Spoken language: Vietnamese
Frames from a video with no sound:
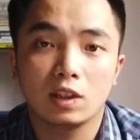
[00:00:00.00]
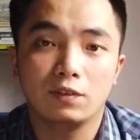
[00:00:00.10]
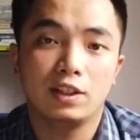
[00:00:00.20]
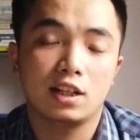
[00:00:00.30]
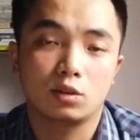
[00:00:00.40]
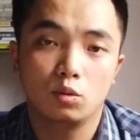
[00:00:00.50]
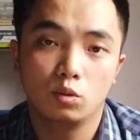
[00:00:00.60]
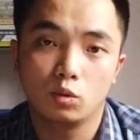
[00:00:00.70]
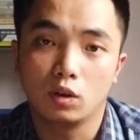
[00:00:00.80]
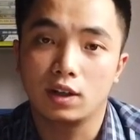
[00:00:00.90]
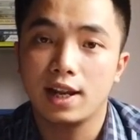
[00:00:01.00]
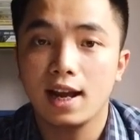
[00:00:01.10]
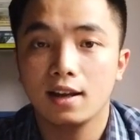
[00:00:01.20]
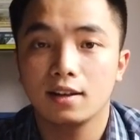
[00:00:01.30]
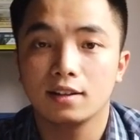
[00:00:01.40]
vì đặc thù của
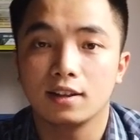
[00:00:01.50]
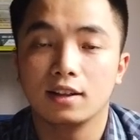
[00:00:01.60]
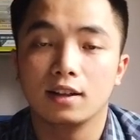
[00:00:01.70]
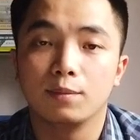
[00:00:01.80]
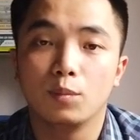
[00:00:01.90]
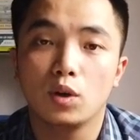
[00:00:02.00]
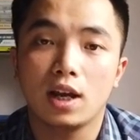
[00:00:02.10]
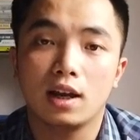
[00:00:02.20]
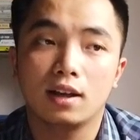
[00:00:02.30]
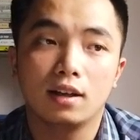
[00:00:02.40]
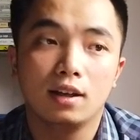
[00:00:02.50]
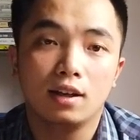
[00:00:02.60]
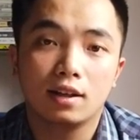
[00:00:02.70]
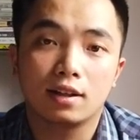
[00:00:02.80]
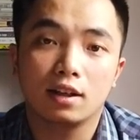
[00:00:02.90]
Honda à, mỗi
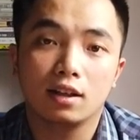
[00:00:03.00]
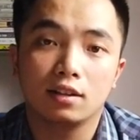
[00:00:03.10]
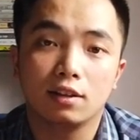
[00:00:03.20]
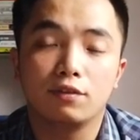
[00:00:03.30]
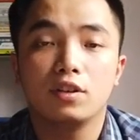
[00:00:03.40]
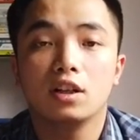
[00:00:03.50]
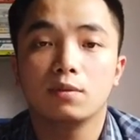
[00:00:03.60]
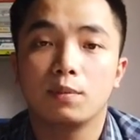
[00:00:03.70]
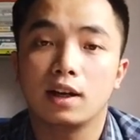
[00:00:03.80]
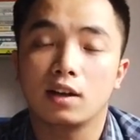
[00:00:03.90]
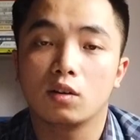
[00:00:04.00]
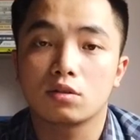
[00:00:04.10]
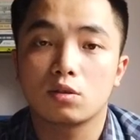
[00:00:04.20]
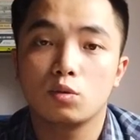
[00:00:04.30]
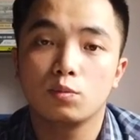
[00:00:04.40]
địa phương mà đã
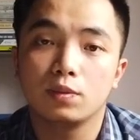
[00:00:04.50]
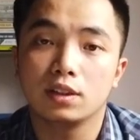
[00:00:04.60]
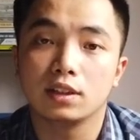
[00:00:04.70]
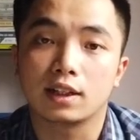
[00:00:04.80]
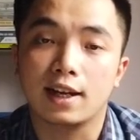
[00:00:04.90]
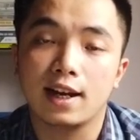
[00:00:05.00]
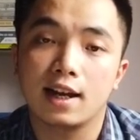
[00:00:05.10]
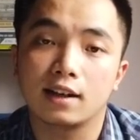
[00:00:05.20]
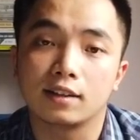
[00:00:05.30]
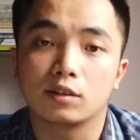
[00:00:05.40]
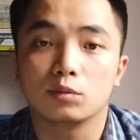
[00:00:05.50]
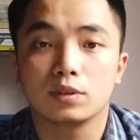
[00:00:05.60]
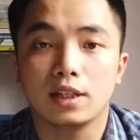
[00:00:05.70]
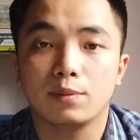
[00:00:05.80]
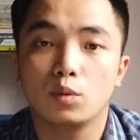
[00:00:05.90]
có showroom thì khách hàng
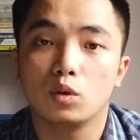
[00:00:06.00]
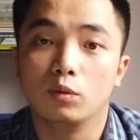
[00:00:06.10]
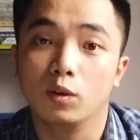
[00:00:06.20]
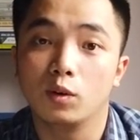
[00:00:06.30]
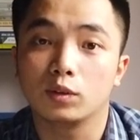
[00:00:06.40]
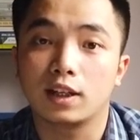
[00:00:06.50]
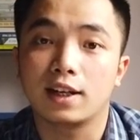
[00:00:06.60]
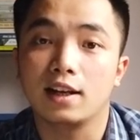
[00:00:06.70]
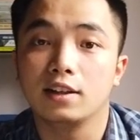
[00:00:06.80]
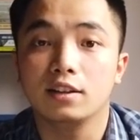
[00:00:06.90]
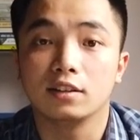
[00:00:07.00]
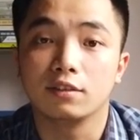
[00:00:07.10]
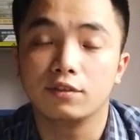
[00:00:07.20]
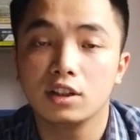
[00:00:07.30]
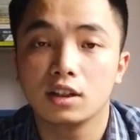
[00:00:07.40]
cũng sẽ mua ủng hộ tại đại lý ở
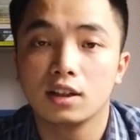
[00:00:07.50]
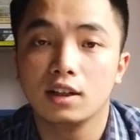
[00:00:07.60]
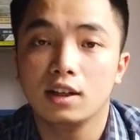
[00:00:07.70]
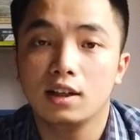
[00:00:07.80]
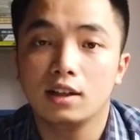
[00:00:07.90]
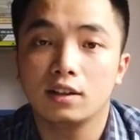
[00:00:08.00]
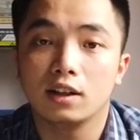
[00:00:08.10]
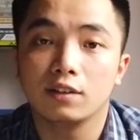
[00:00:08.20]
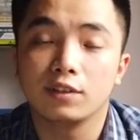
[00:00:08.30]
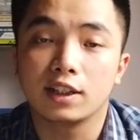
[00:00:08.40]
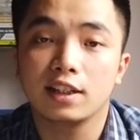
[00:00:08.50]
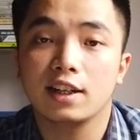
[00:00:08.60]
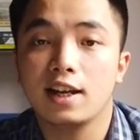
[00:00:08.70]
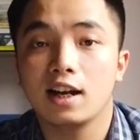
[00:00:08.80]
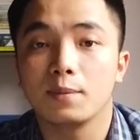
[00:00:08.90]
địa phương à, với
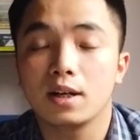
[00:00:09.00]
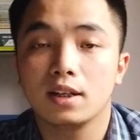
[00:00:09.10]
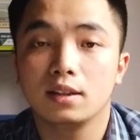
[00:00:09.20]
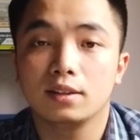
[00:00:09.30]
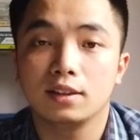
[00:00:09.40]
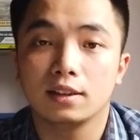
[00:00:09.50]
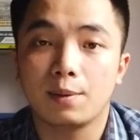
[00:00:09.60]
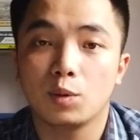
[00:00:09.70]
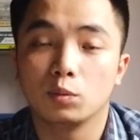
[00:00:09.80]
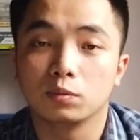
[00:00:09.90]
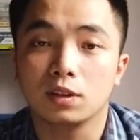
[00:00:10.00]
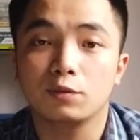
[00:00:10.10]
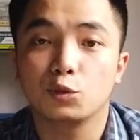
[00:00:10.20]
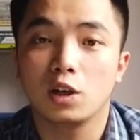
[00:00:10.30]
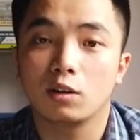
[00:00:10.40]
những khách hàng ở Bắc Ninh thì em Hùng
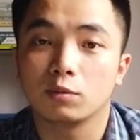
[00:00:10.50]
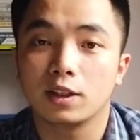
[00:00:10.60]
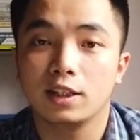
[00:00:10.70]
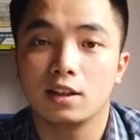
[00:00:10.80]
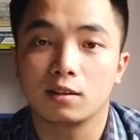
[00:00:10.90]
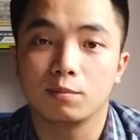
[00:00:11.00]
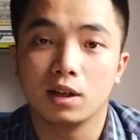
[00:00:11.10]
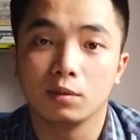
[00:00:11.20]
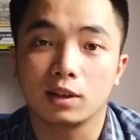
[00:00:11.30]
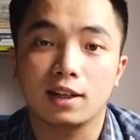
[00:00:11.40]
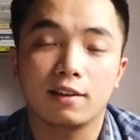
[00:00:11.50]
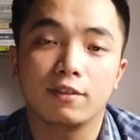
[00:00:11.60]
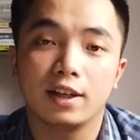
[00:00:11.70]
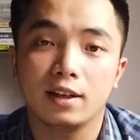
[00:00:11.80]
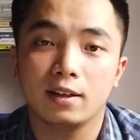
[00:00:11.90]
rất vui lòng khi được mời cách cà
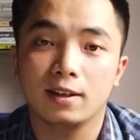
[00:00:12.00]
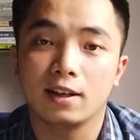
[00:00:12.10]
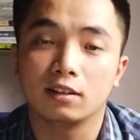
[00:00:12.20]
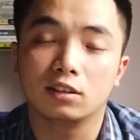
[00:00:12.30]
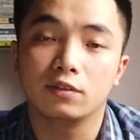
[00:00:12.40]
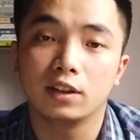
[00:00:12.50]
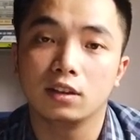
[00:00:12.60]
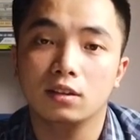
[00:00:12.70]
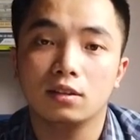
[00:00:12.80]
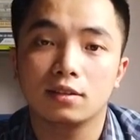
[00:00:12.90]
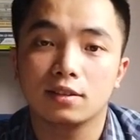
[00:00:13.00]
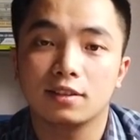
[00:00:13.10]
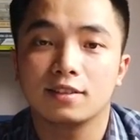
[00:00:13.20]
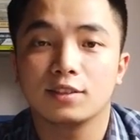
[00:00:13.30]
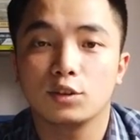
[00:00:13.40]
phê để được tư vấn
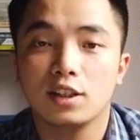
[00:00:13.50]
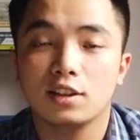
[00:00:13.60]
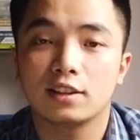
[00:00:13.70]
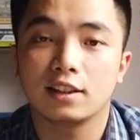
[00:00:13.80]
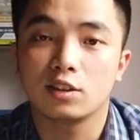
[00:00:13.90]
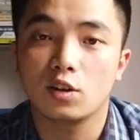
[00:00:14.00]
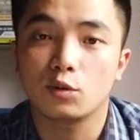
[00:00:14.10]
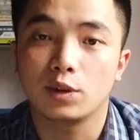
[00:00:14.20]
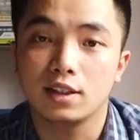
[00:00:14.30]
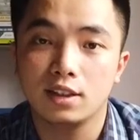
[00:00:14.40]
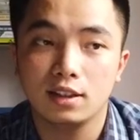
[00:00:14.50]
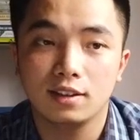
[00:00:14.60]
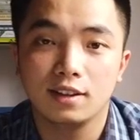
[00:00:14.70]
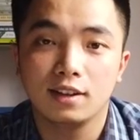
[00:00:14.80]
tốt nhất dành cho quý anh chị